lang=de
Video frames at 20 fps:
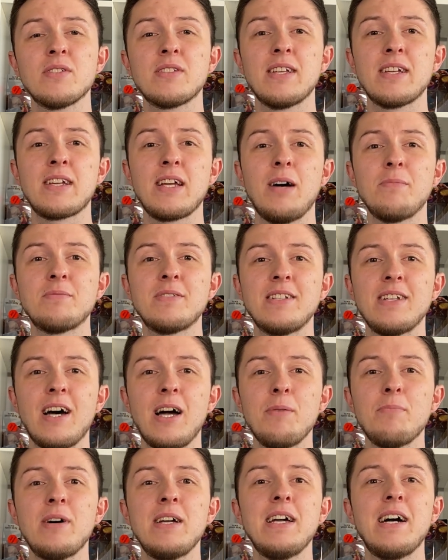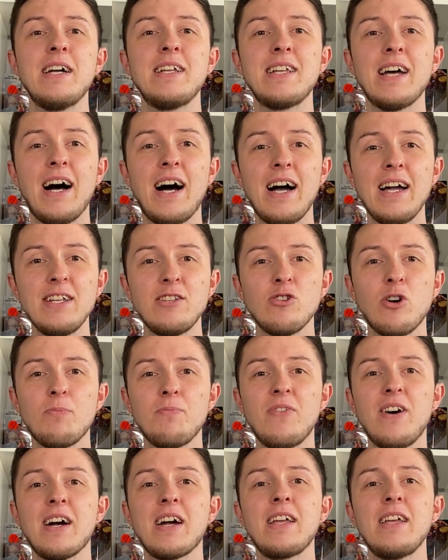Da gab es ihn einmal ja in der
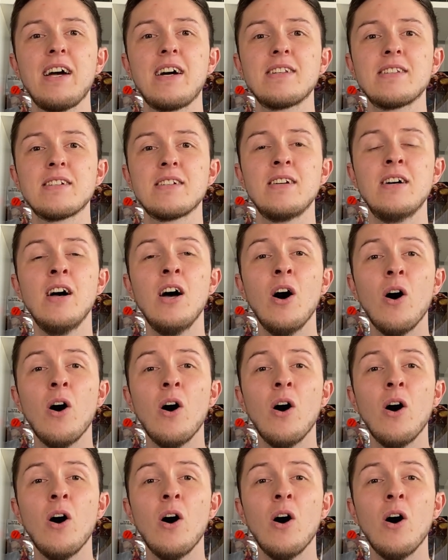High-Top-Variante